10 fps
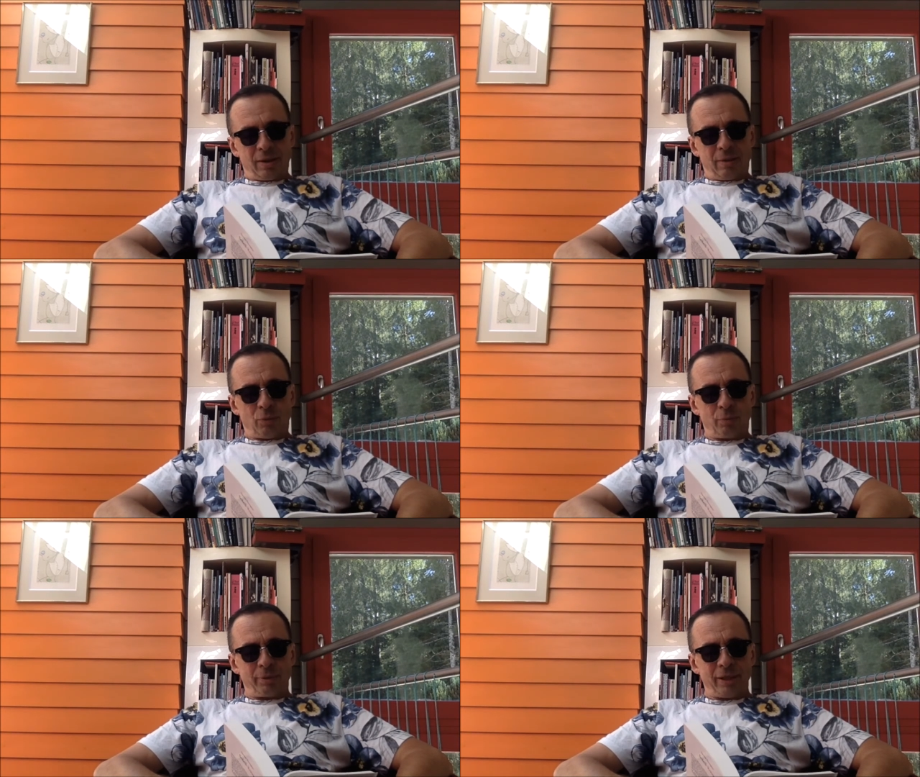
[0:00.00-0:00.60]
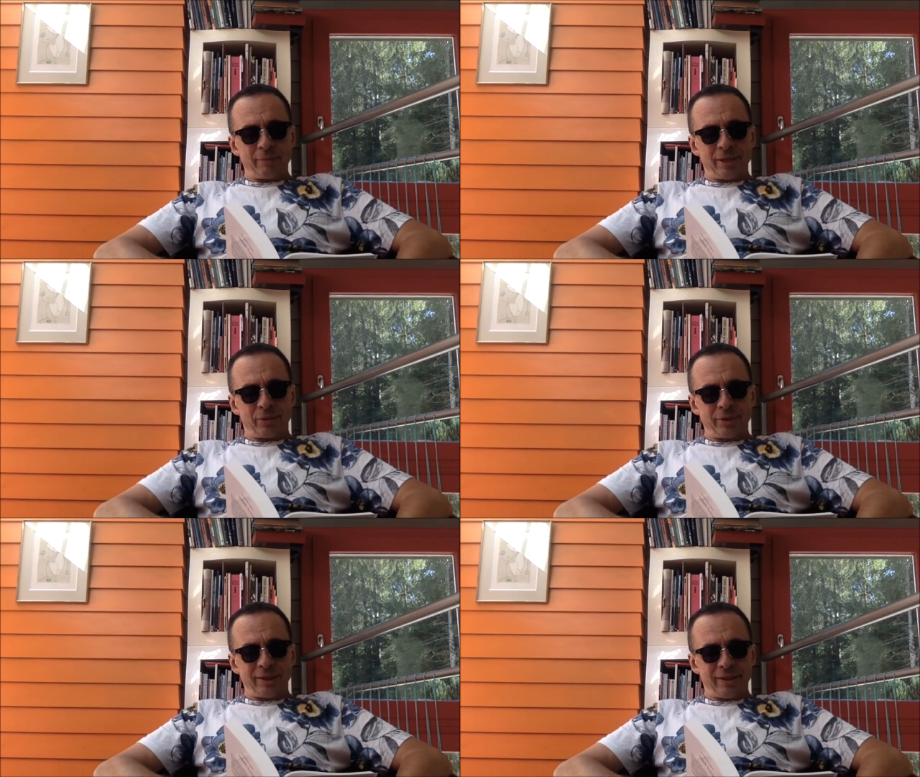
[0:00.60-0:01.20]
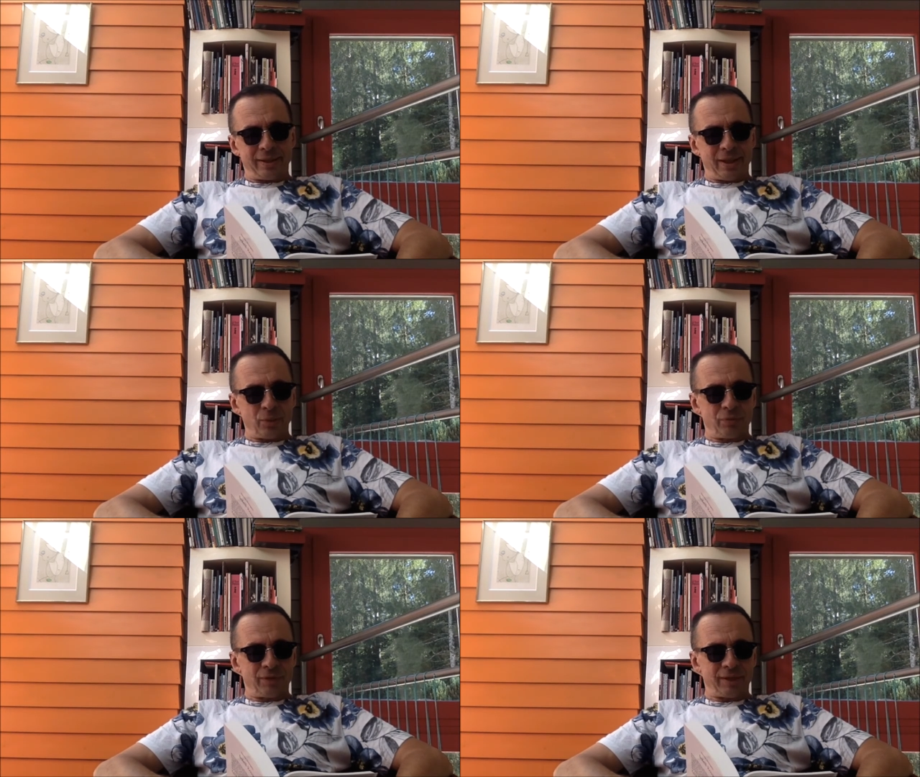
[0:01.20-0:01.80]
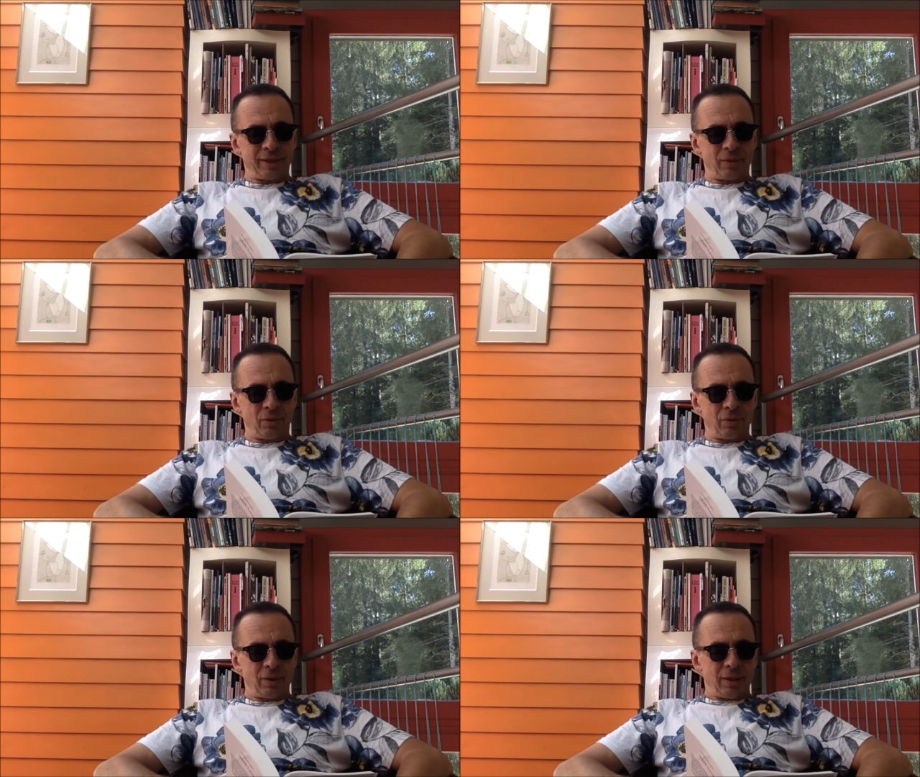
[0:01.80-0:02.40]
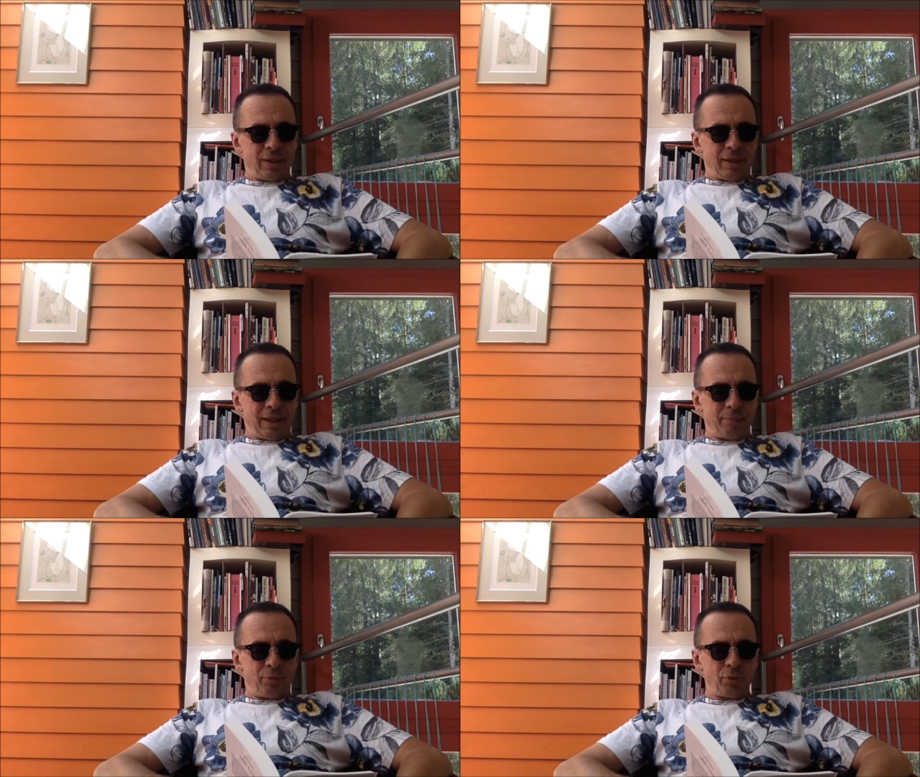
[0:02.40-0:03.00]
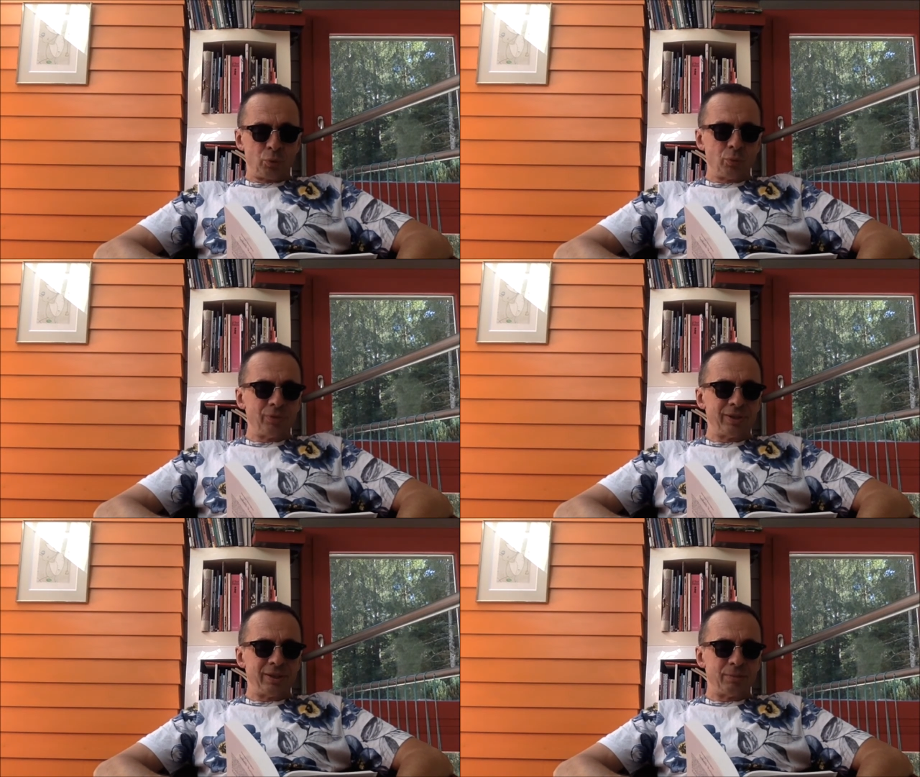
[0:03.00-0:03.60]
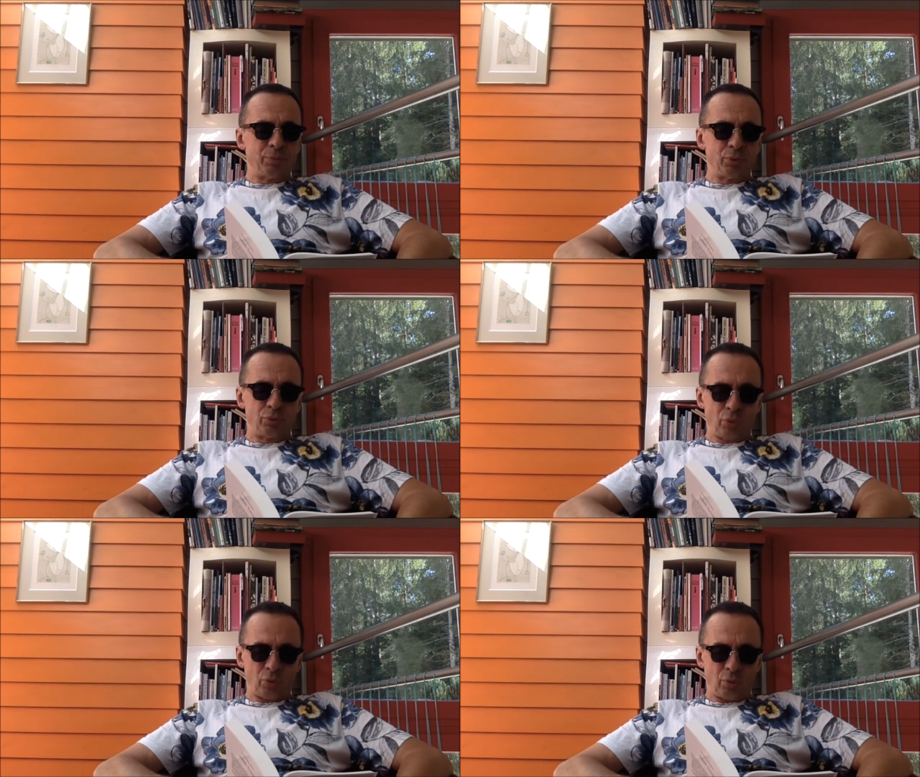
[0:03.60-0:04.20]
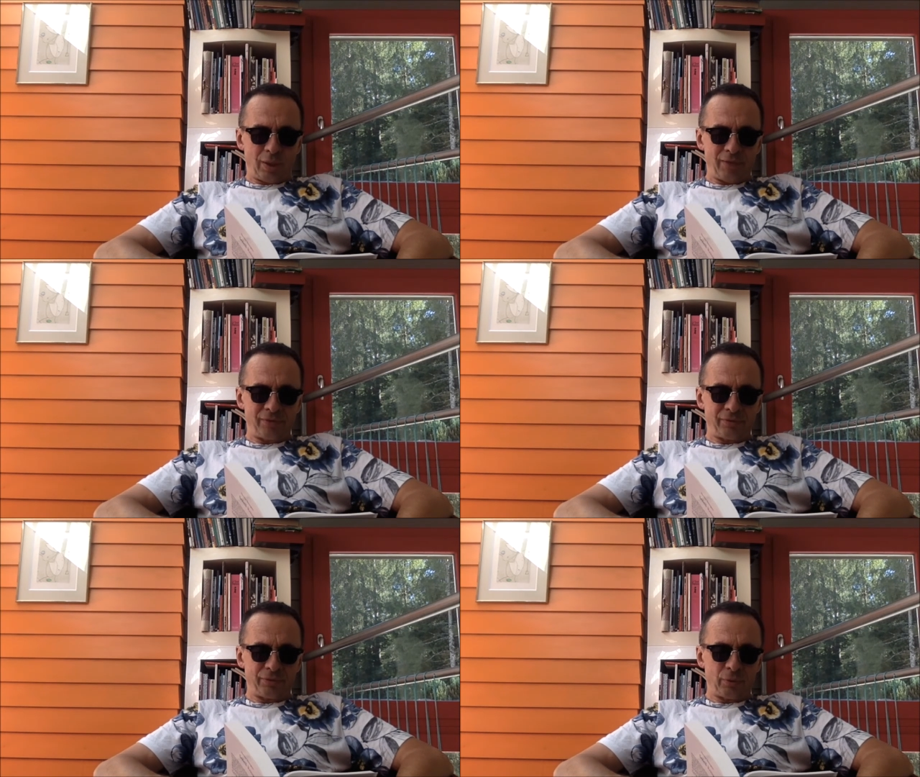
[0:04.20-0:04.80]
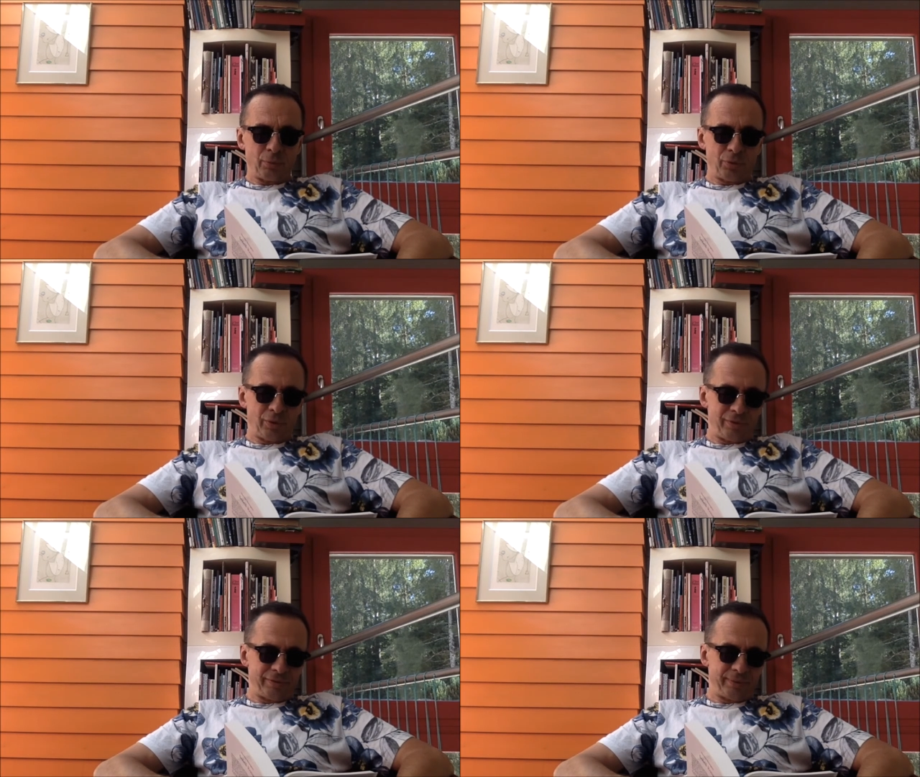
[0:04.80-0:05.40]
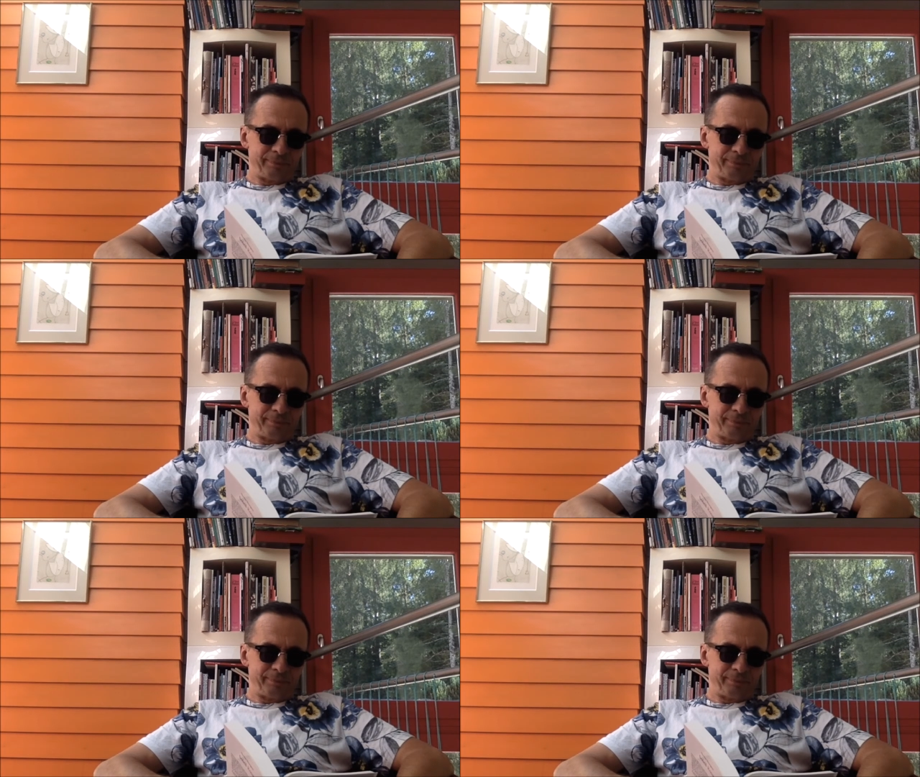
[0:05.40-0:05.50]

Mon père m'a accueilli à la gare du Vergalant, à bord d'une ondine bleu turquoise, flambant neuve.